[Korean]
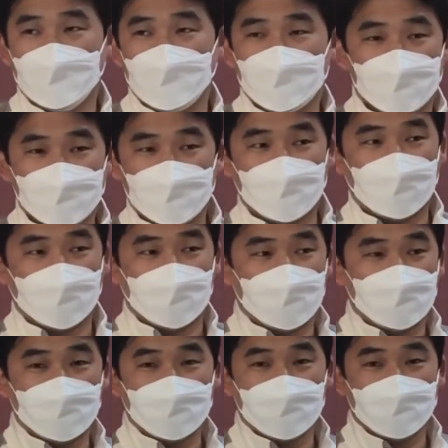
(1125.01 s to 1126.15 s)
그래서 그쪽으로
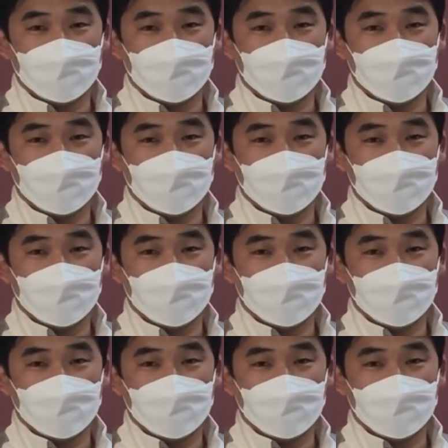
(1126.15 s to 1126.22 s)
다가가죠.